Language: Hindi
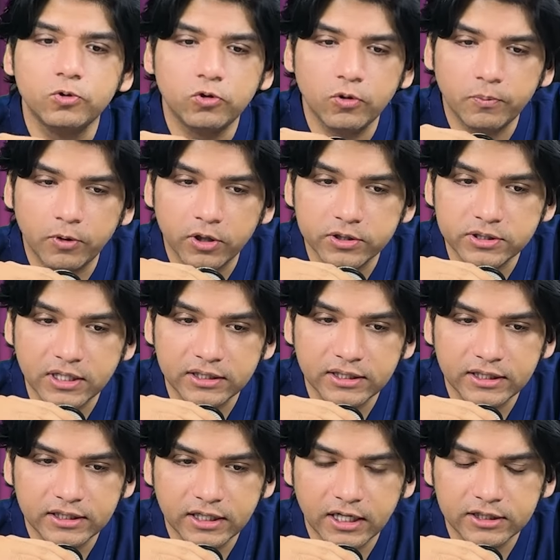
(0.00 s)
उनको बहुत
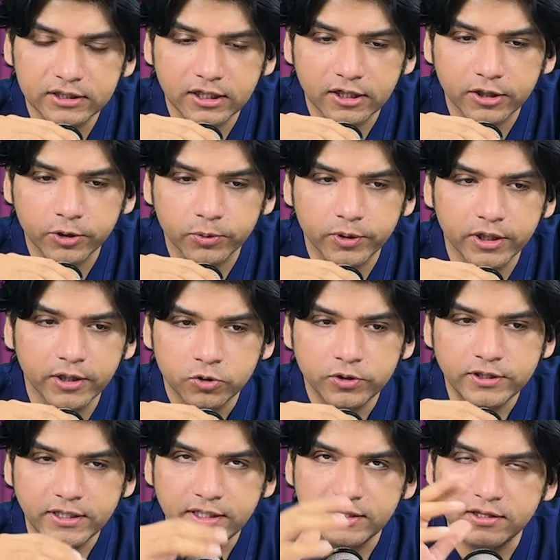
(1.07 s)
ज़्यादा एहतियात करनी होगी तो
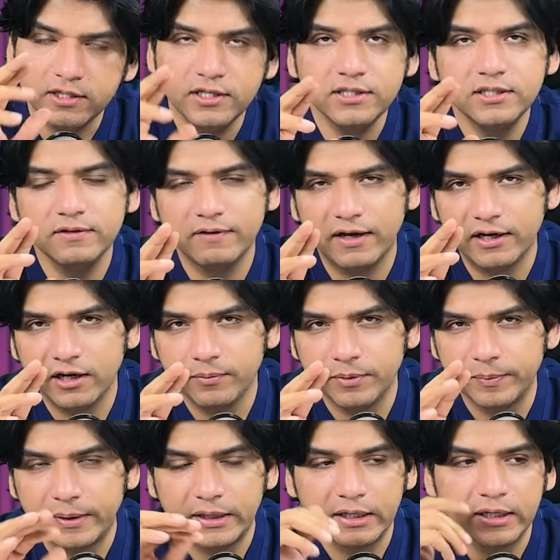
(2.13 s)
ये इतनी सी वायरल
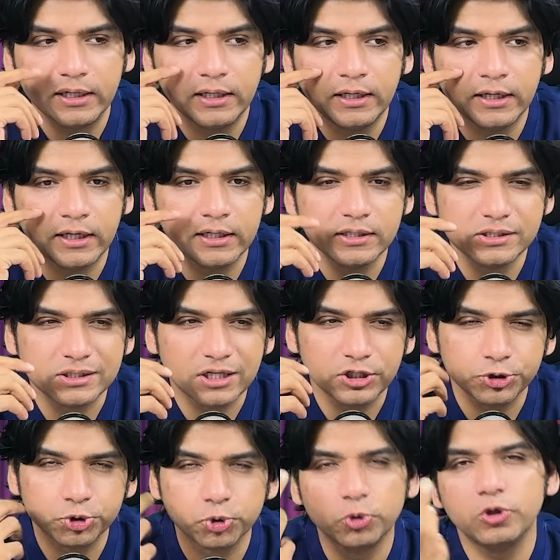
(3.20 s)
बीमारी है लेकिन
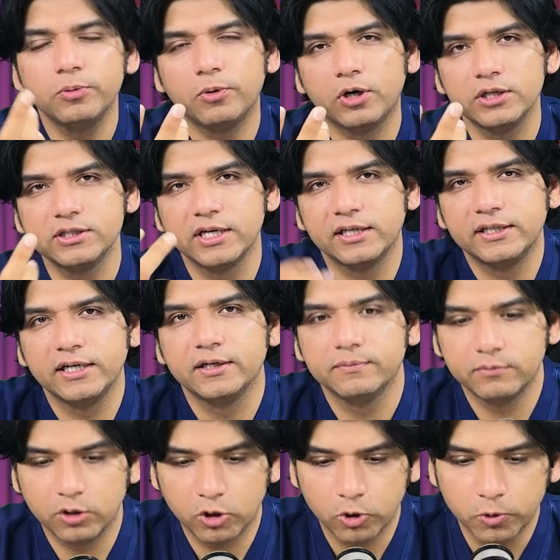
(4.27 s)
इसका शोर बहुत ज़्यादा है
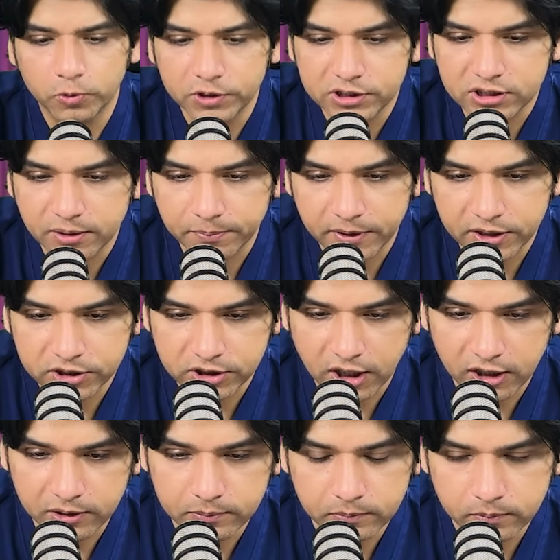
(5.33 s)
और लोग इससे
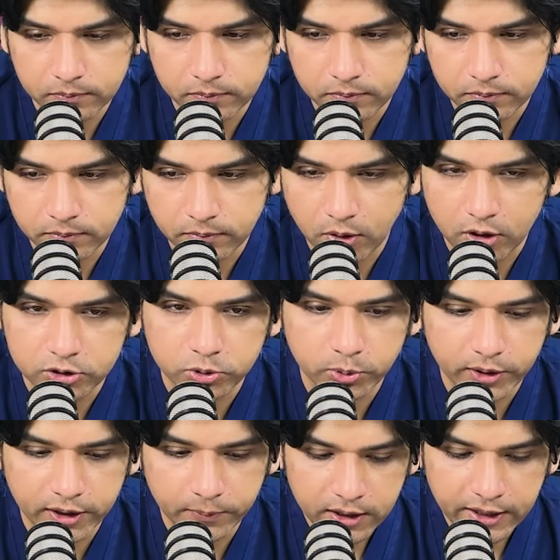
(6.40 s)
परेशान बहुत
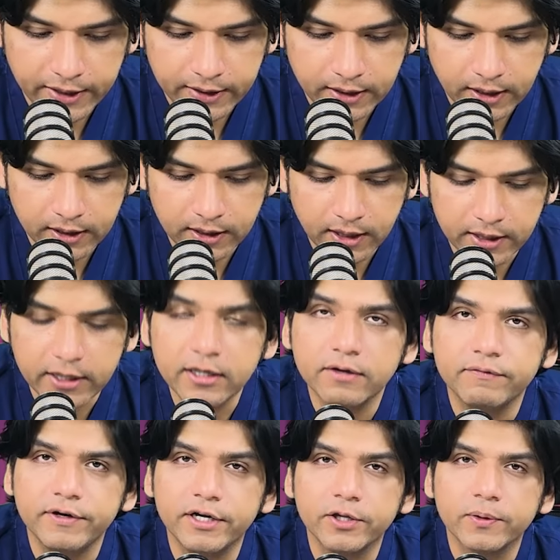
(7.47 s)
हो रहे हैं ये एक आगाही
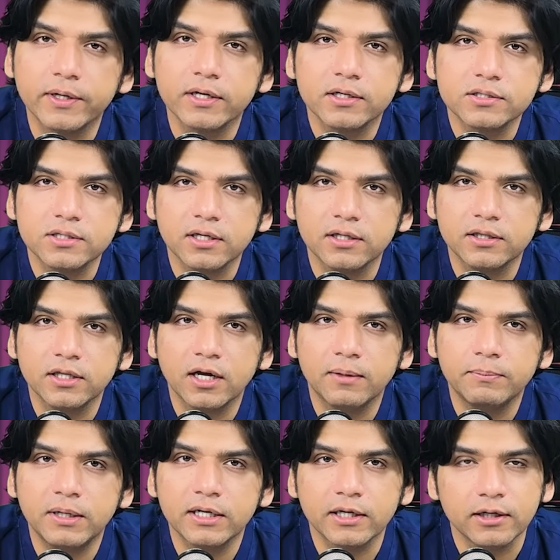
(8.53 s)
की वीडियो है सेहत
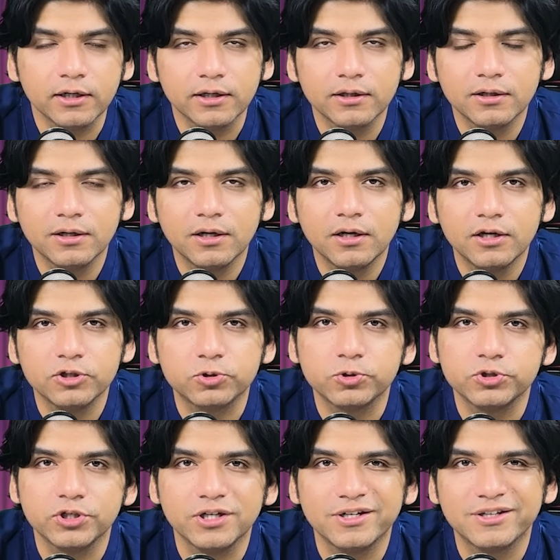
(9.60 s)
आमा के लिए
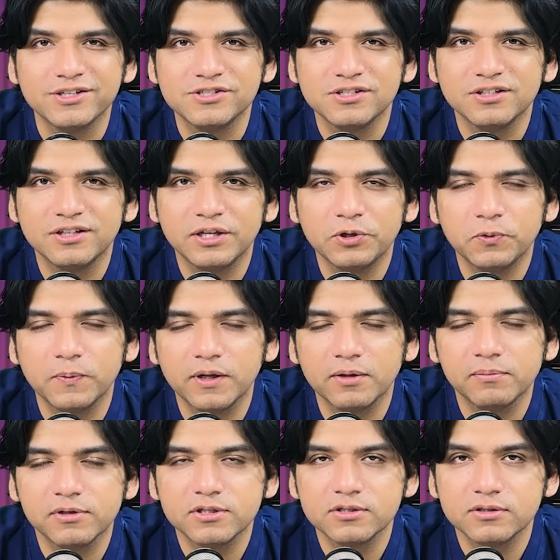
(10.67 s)
इसको शेयर कीजिए थैंक यू
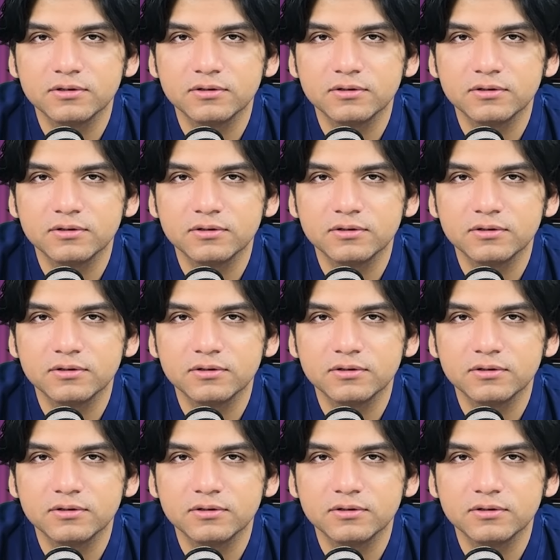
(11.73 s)
वेरी मच